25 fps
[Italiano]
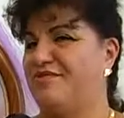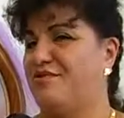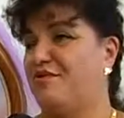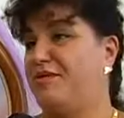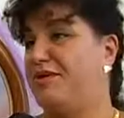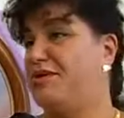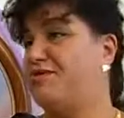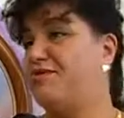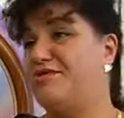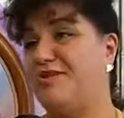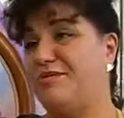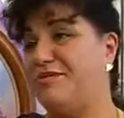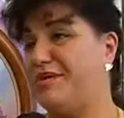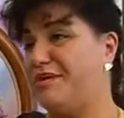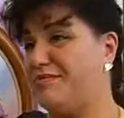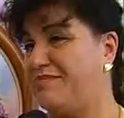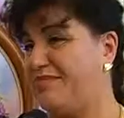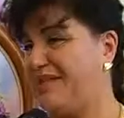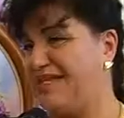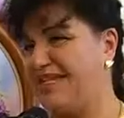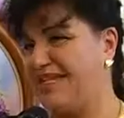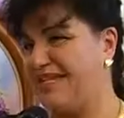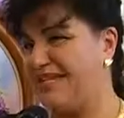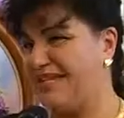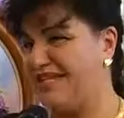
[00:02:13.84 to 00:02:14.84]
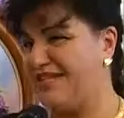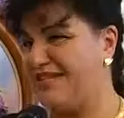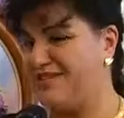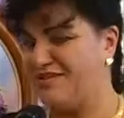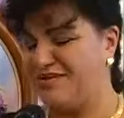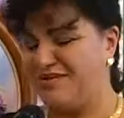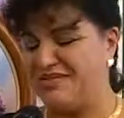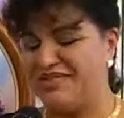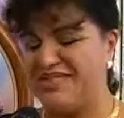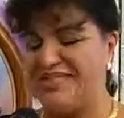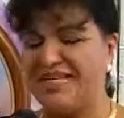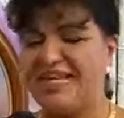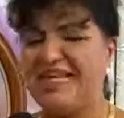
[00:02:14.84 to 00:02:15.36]
come tutti i bambini
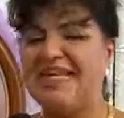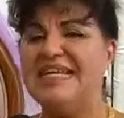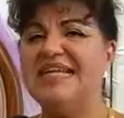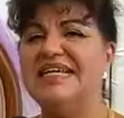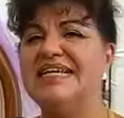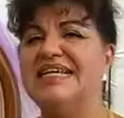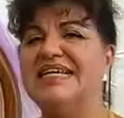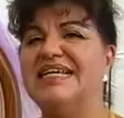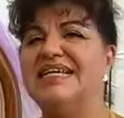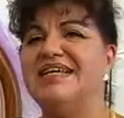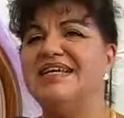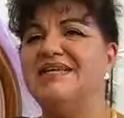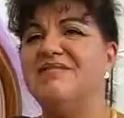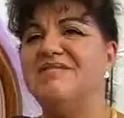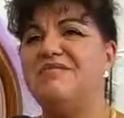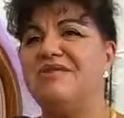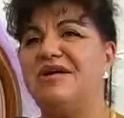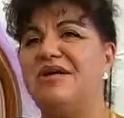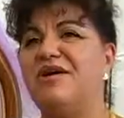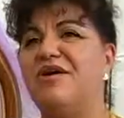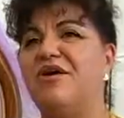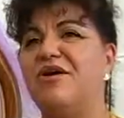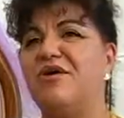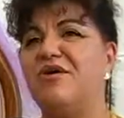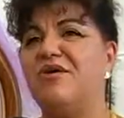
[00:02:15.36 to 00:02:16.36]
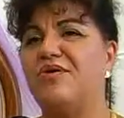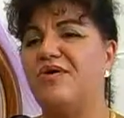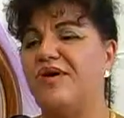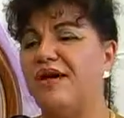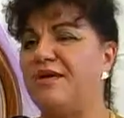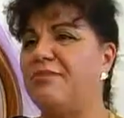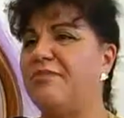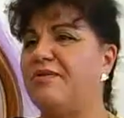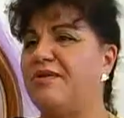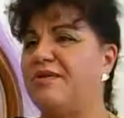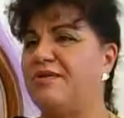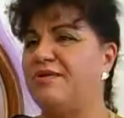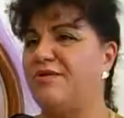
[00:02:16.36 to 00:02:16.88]
d'altronde, però con
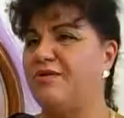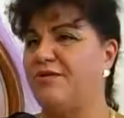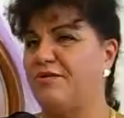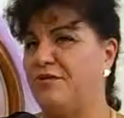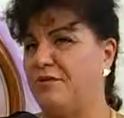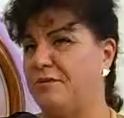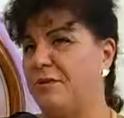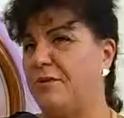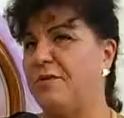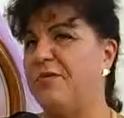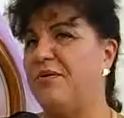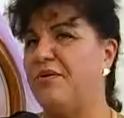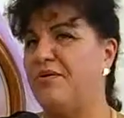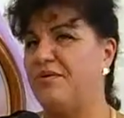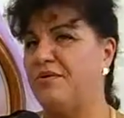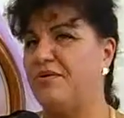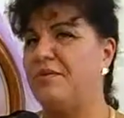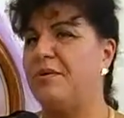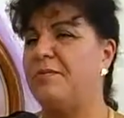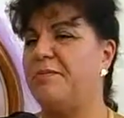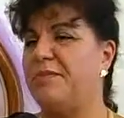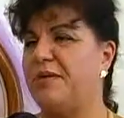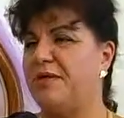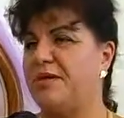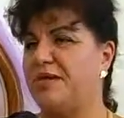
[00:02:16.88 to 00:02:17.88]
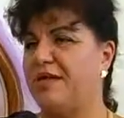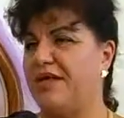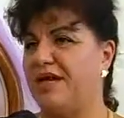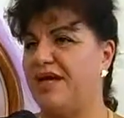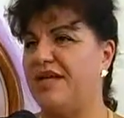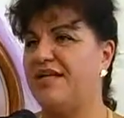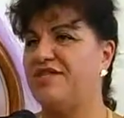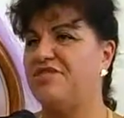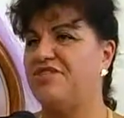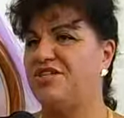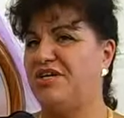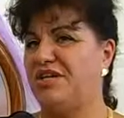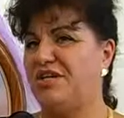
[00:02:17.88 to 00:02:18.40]
la, con, proprio come
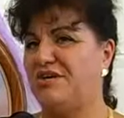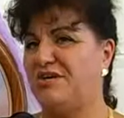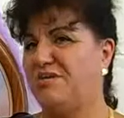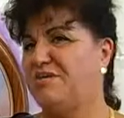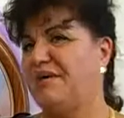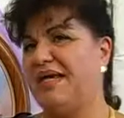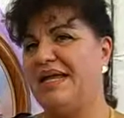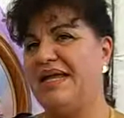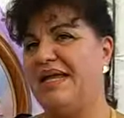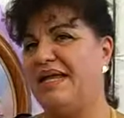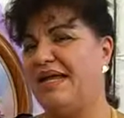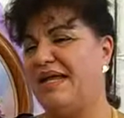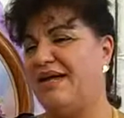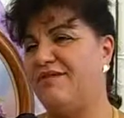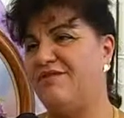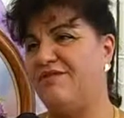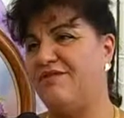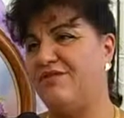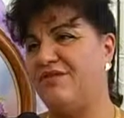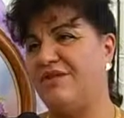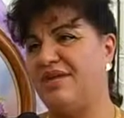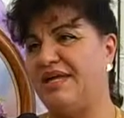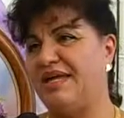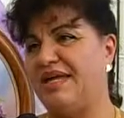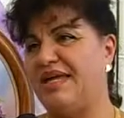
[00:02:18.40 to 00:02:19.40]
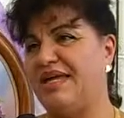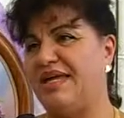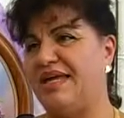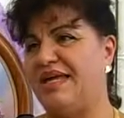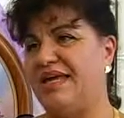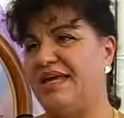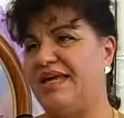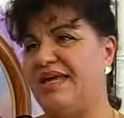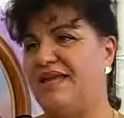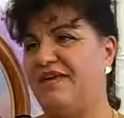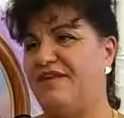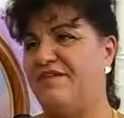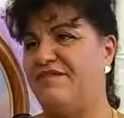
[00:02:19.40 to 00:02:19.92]
pittrice, come
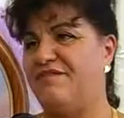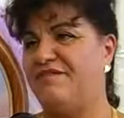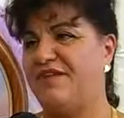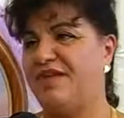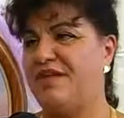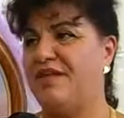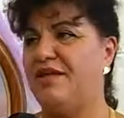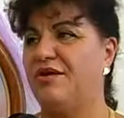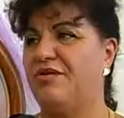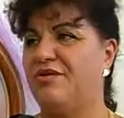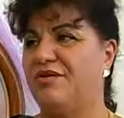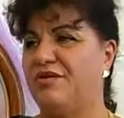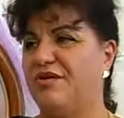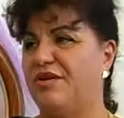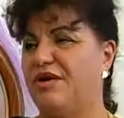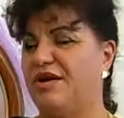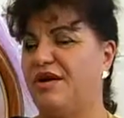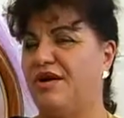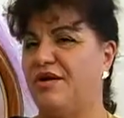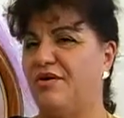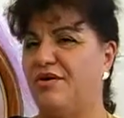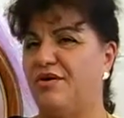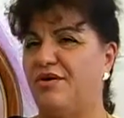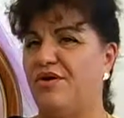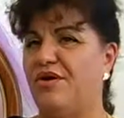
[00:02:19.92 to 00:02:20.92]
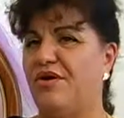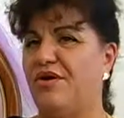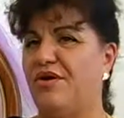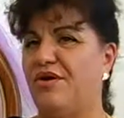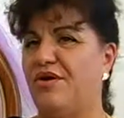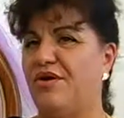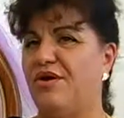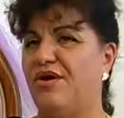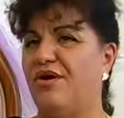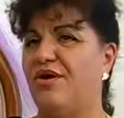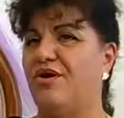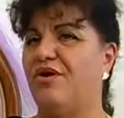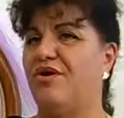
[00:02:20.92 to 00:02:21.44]
lavori fatti con, con
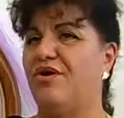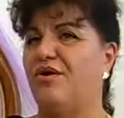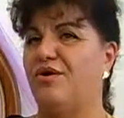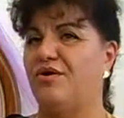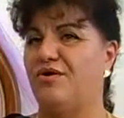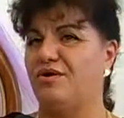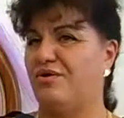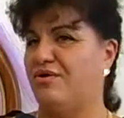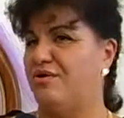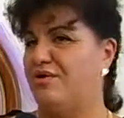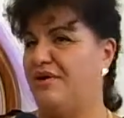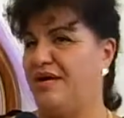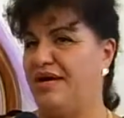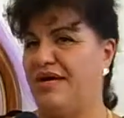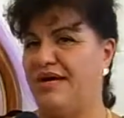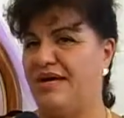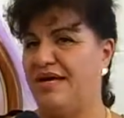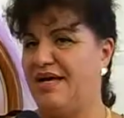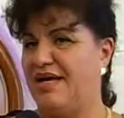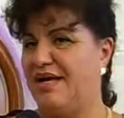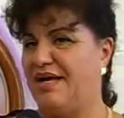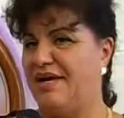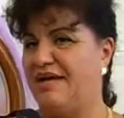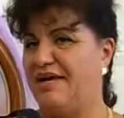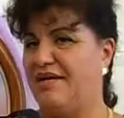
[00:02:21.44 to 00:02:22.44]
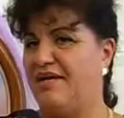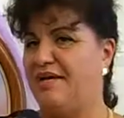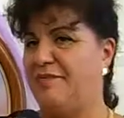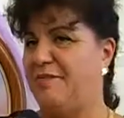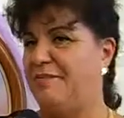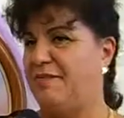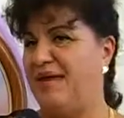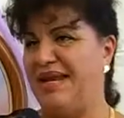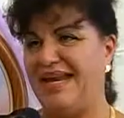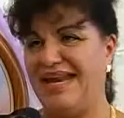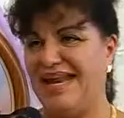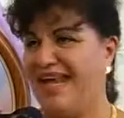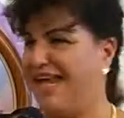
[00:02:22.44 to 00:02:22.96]
l'olio, con eh,
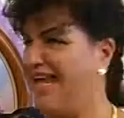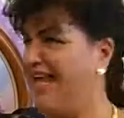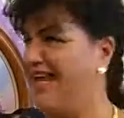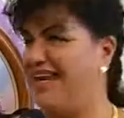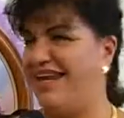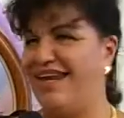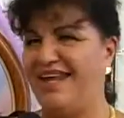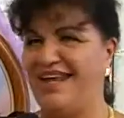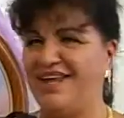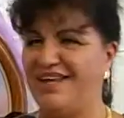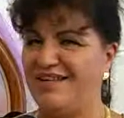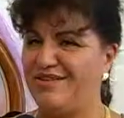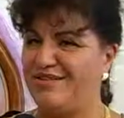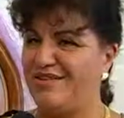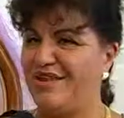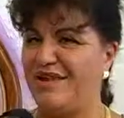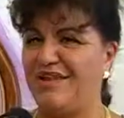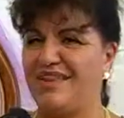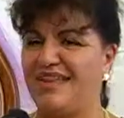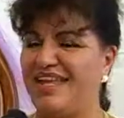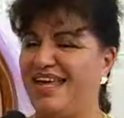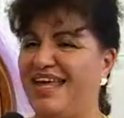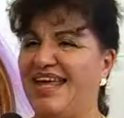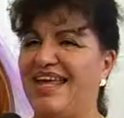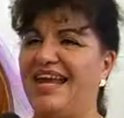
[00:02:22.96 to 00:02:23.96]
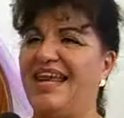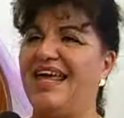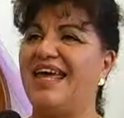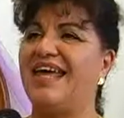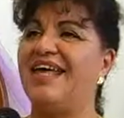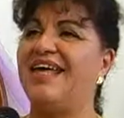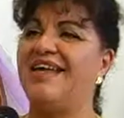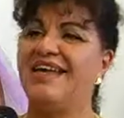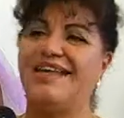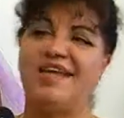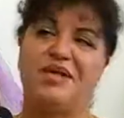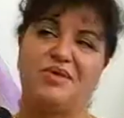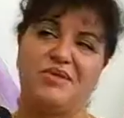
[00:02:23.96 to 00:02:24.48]
pennelli e, e
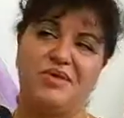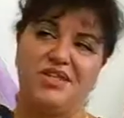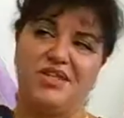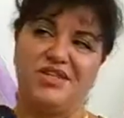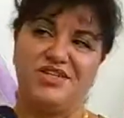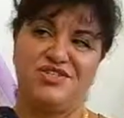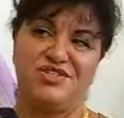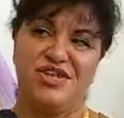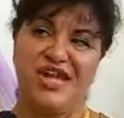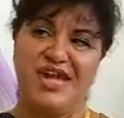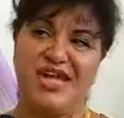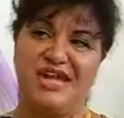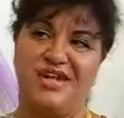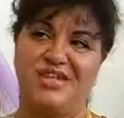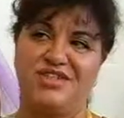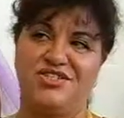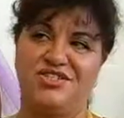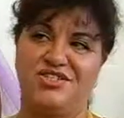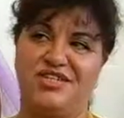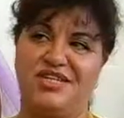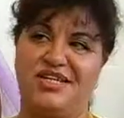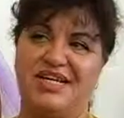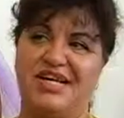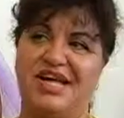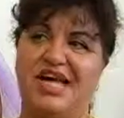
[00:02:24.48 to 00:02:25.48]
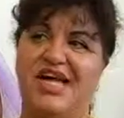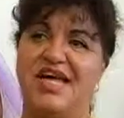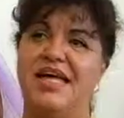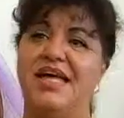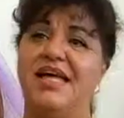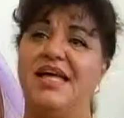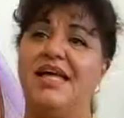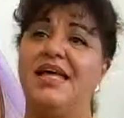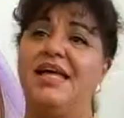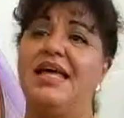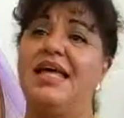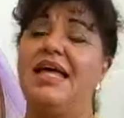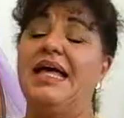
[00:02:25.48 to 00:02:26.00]
tele dai 15 anni circa.
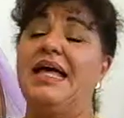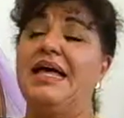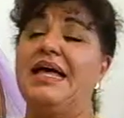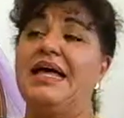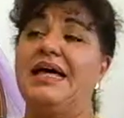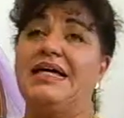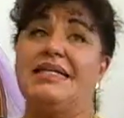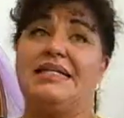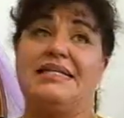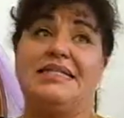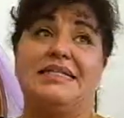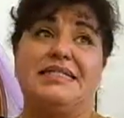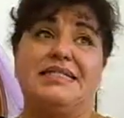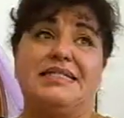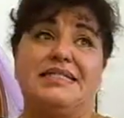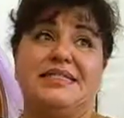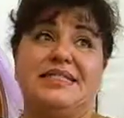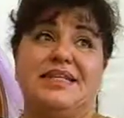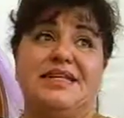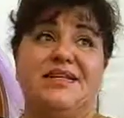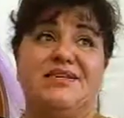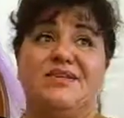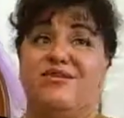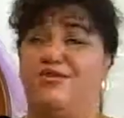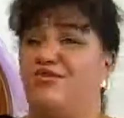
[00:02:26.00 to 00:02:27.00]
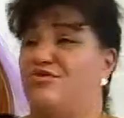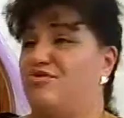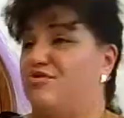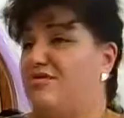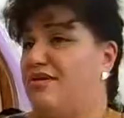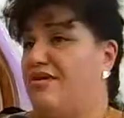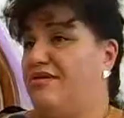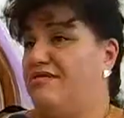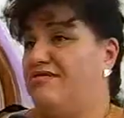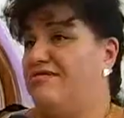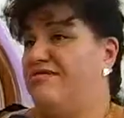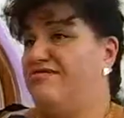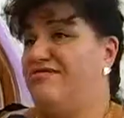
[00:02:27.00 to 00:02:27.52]
Artista non lo
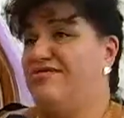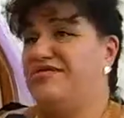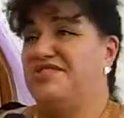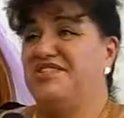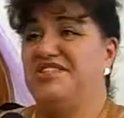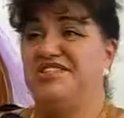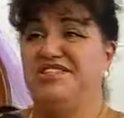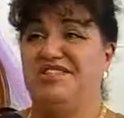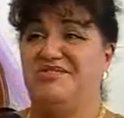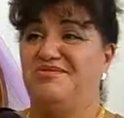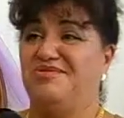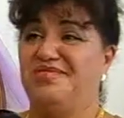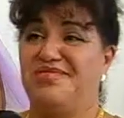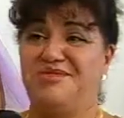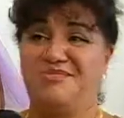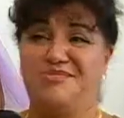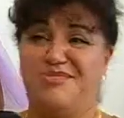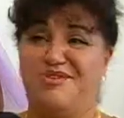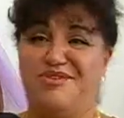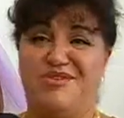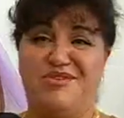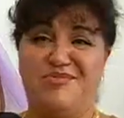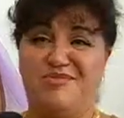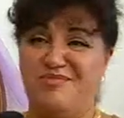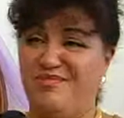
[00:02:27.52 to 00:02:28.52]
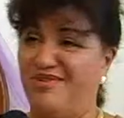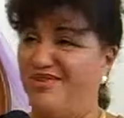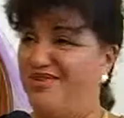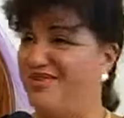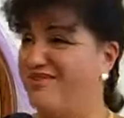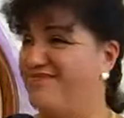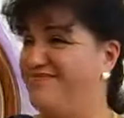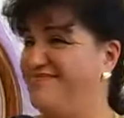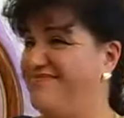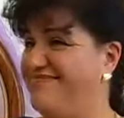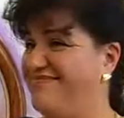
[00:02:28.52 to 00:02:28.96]
so, forse si usa un po' troppo,